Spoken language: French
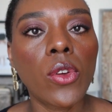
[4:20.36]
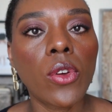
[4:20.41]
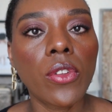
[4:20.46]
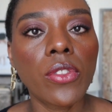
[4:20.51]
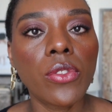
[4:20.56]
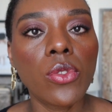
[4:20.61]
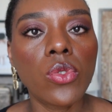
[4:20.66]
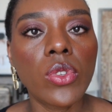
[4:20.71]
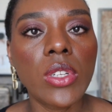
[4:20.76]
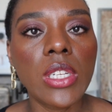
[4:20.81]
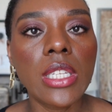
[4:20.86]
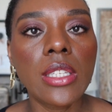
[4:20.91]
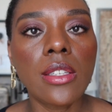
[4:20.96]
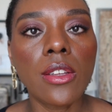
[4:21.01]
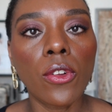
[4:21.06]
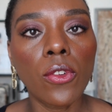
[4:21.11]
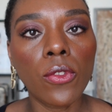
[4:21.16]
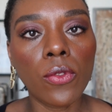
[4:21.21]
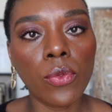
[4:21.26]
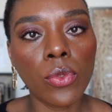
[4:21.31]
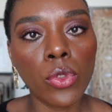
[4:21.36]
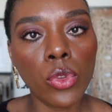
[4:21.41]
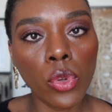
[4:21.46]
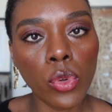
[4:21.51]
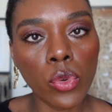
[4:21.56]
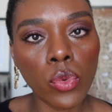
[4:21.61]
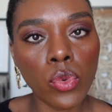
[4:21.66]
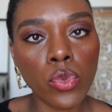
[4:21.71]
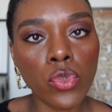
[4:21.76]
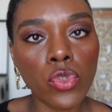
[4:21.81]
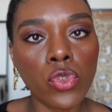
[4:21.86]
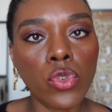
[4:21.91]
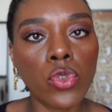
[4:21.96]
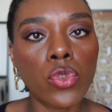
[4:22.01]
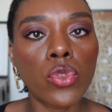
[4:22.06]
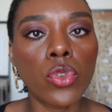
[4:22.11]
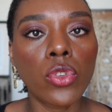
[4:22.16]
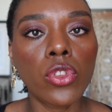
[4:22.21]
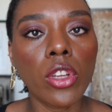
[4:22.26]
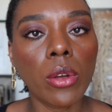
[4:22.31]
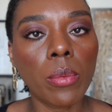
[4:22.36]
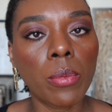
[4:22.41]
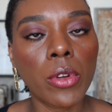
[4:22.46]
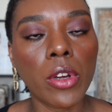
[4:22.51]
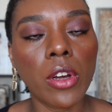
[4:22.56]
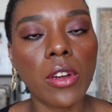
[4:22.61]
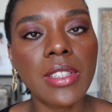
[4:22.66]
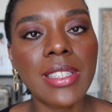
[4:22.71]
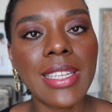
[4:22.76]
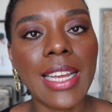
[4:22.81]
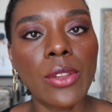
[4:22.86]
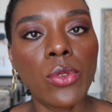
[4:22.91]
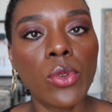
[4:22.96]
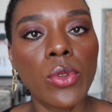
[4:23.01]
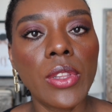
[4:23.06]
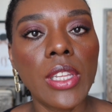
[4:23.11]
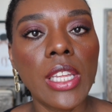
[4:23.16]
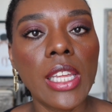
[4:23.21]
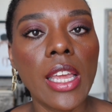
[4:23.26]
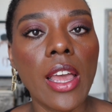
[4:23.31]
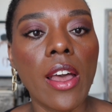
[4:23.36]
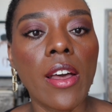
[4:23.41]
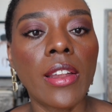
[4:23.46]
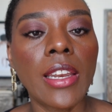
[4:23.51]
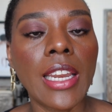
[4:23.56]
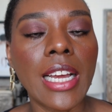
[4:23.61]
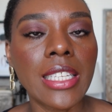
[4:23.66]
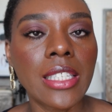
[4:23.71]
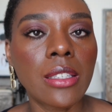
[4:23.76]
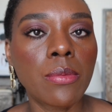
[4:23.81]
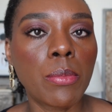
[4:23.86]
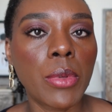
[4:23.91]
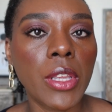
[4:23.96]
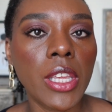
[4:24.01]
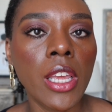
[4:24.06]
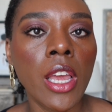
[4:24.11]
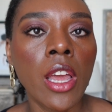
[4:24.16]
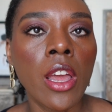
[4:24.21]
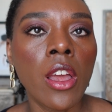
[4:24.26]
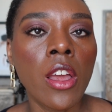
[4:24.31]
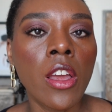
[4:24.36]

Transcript: qu'en utilisant deux couches de ce top coat, ça donnait un aspect